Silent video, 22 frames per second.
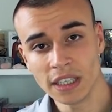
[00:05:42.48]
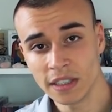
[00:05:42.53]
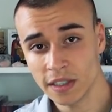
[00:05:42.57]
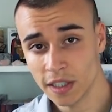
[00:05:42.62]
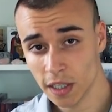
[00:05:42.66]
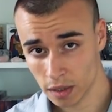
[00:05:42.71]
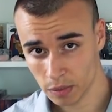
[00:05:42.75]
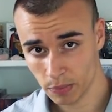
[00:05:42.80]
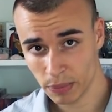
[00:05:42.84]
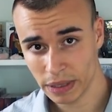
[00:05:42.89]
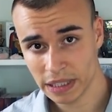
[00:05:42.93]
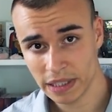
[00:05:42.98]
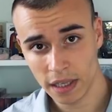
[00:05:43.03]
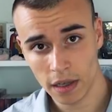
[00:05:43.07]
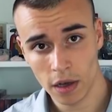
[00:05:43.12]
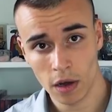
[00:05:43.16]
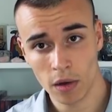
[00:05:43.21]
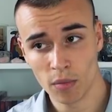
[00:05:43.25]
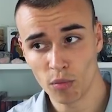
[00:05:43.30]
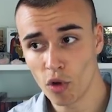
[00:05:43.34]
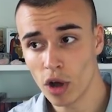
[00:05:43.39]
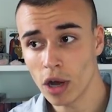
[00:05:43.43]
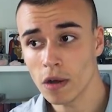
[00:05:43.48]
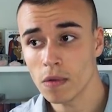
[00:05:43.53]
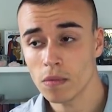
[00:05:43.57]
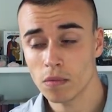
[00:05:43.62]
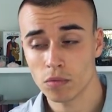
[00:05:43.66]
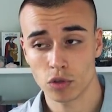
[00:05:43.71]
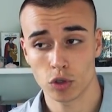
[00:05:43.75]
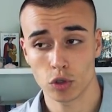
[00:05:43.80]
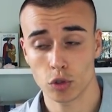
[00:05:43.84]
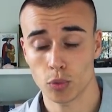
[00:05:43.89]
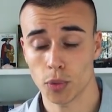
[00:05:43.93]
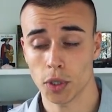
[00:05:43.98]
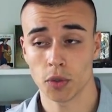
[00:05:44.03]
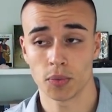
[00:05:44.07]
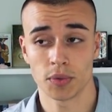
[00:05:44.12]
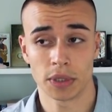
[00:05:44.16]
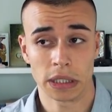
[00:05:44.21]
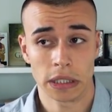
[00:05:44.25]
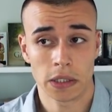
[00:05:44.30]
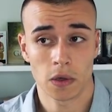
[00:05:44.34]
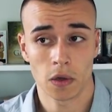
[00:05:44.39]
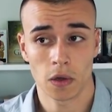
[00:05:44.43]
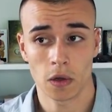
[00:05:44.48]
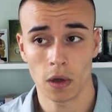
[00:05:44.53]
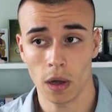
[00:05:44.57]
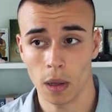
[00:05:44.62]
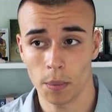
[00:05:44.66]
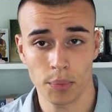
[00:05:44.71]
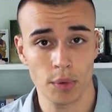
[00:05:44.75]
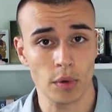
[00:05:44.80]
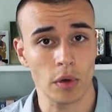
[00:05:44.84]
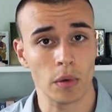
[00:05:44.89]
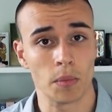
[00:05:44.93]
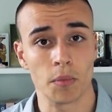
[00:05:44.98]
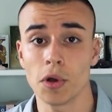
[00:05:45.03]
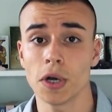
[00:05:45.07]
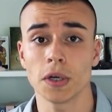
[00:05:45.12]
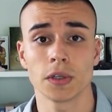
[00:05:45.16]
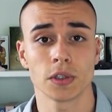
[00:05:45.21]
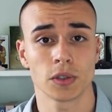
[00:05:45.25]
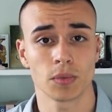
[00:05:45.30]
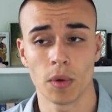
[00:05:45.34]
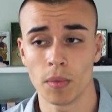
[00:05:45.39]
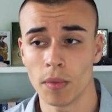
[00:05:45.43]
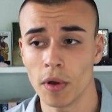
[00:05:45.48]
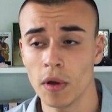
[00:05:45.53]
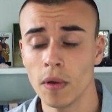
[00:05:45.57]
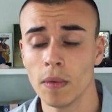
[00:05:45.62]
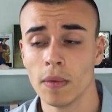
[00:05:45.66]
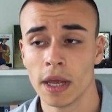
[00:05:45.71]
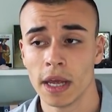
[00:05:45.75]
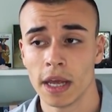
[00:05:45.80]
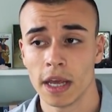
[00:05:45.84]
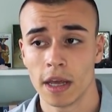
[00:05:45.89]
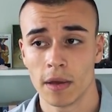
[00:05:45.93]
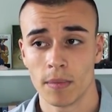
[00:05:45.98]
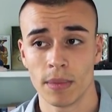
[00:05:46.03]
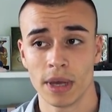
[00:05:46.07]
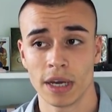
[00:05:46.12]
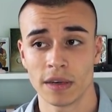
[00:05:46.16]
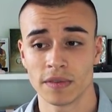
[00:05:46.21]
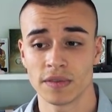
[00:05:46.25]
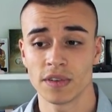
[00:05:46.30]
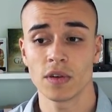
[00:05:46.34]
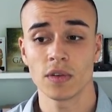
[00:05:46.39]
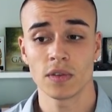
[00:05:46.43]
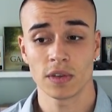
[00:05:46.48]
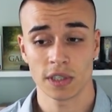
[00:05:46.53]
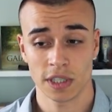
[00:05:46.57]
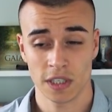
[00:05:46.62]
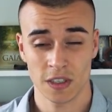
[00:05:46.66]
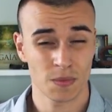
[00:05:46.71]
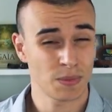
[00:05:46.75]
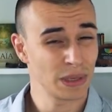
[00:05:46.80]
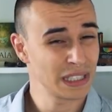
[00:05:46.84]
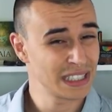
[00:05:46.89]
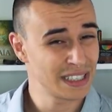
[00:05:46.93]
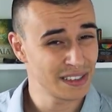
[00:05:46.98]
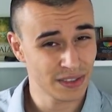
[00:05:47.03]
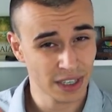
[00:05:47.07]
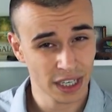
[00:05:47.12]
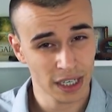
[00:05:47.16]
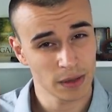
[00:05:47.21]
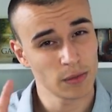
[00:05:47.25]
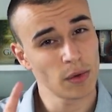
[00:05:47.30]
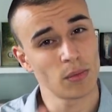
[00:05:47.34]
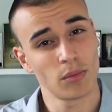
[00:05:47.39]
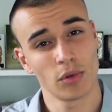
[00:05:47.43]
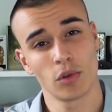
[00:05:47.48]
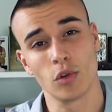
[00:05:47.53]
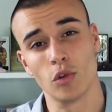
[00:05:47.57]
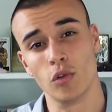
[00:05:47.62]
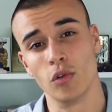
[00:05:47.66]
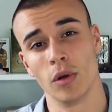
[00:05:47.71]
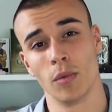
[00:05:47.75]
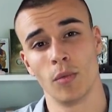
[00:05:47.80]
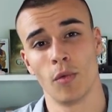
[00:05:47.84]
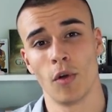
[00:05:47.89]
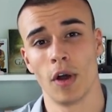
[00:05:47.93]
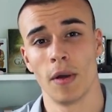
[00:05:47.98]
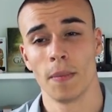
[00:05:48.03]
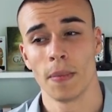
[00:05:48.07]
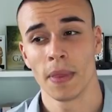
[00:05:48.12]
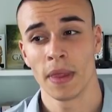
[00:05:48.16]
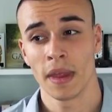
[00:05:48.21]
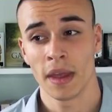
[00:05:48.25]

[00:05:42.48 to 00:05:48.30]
ça se passait en moi, ça se passe peut-être encore un peu en moi en ce moment, mais avant, ça se passait vraiment beaucoup en moi.